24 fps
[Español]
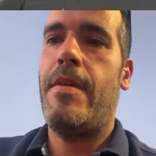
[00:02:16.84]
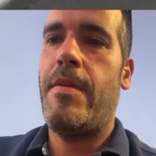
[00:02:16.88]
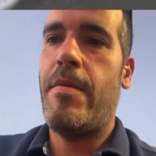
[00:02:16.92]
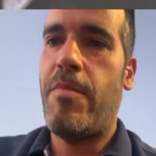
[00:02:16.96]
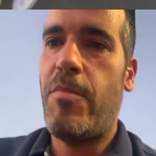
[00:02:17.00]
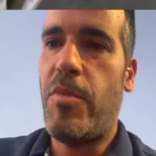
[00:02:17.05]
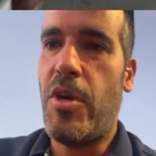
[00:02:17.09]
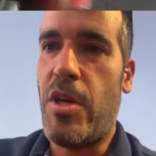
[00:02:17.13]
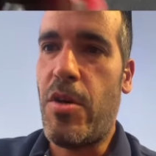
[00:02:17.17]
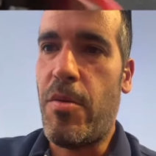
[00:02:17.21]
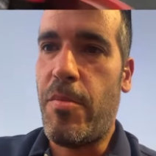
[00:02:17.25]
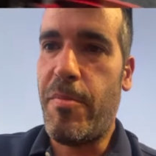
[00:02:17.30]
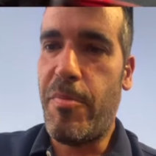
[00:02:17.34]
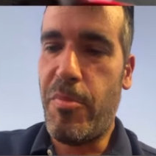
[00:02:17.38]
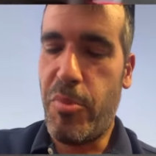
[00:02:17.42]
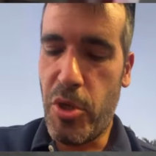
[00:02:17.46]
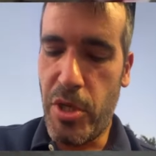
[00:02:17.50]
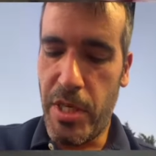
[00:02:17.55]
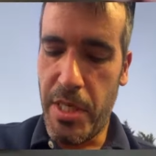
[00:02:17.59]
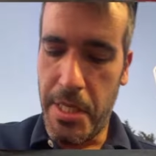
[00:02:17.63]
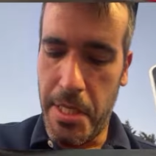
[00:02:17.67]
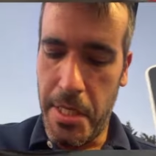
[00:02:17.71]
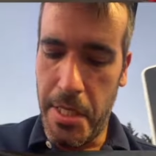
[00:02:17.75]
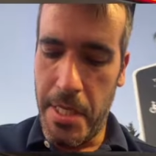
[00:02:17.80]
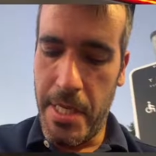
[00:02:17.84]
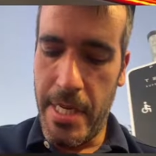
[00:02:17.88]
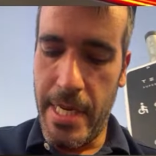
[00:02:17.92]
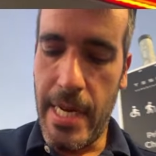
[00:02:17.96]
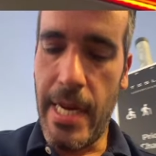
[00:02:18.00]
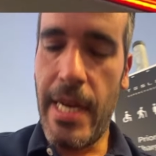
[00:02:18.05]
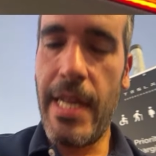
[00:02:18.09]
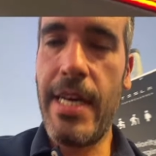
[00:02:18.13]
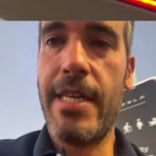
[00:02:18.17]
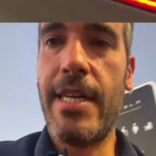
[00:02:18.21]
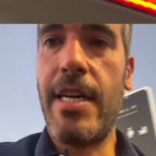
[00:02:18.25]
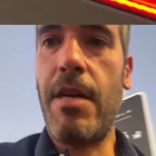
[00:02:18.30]
Bueno, pues ya
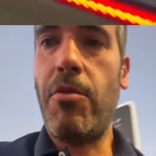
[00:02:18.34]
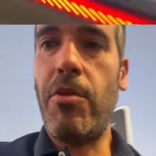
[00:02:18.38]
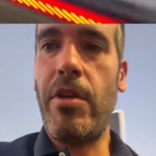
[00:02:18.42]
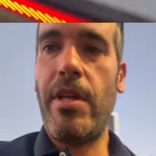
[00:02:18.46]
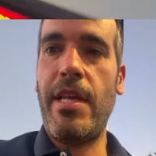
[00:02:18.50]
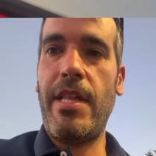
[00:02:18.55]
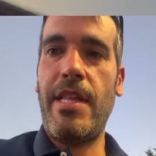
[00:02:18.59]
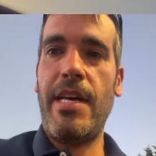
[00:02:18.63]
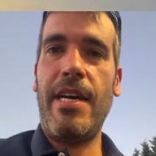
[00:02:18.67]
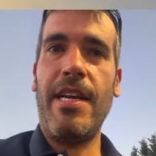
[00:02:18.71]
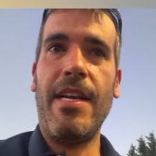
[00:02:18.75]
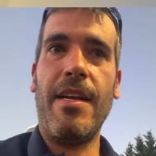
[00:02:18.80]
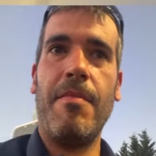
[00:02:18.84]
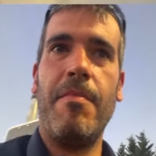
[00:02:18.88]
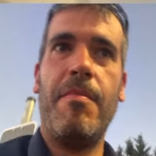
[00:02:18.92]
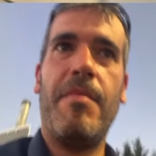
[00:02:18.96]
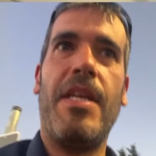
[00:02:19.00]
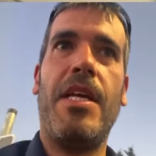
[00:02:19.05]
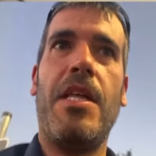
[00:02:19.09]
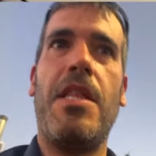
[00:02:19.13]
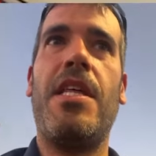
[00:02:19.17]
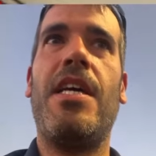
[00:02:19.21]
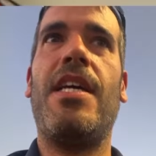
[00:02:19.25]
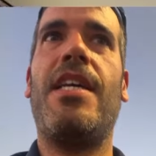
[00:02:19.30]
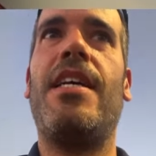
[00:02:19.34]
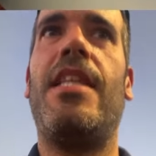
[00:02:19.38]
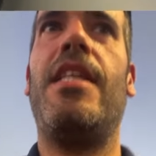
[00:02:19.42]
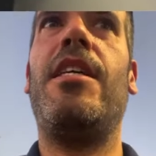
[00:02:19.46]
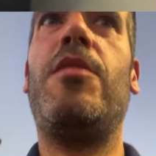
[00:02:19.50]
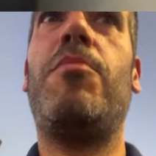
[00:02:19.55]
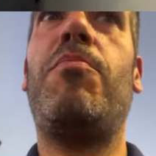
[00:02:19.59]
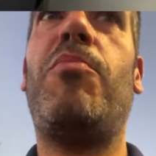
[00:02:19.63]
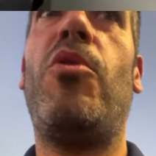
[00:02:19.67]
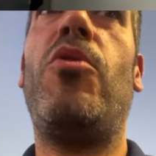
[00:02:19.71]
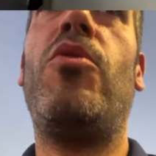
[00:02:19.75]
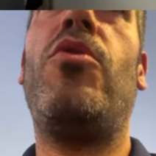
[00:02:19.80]
le acabo de dar. Me dice que
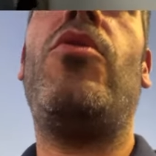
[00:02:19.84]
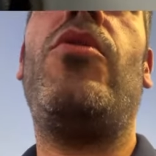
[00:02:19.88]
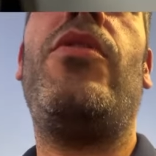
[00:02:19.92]
dispongo